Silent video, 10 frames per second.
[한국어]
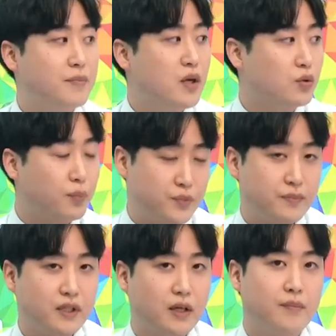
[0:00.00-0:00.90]
매우
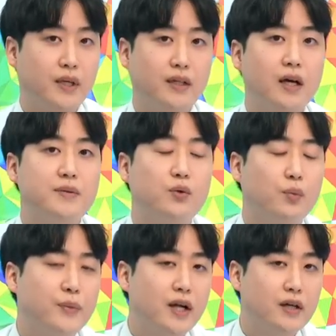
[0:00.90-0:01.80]
높습니다. 베타 값이
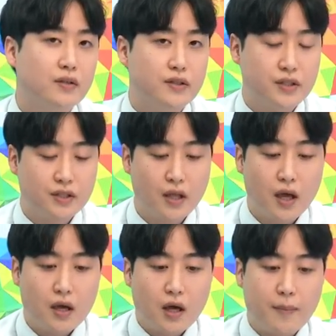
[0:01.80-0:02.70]
높다라는 것은
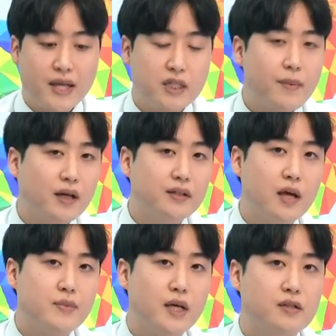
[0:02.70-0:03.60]
벤치마크
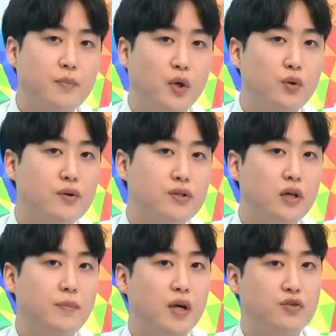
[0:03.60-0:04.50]
대비해서
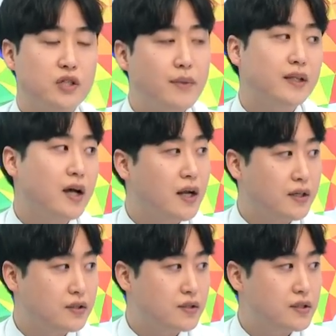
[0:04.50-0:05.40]
변동성이 매우
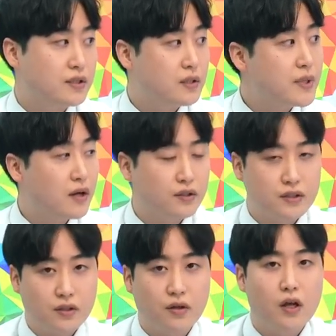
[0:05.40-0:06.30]
심하다라는 것을
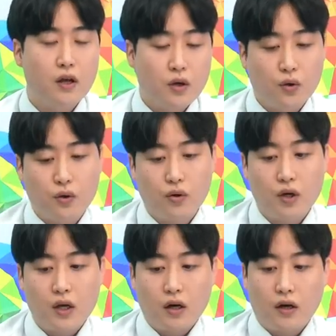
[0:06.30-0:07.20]
의미하거든요. 고로
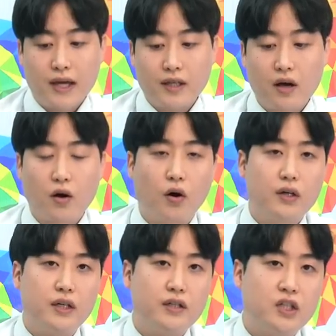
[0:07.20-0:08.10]
어, 해당
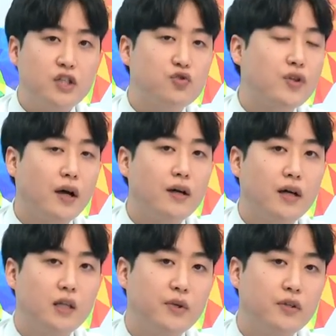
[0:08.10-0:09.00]
이 지수나
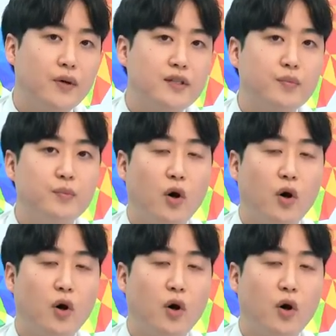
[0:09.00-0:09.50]
아니면 화장품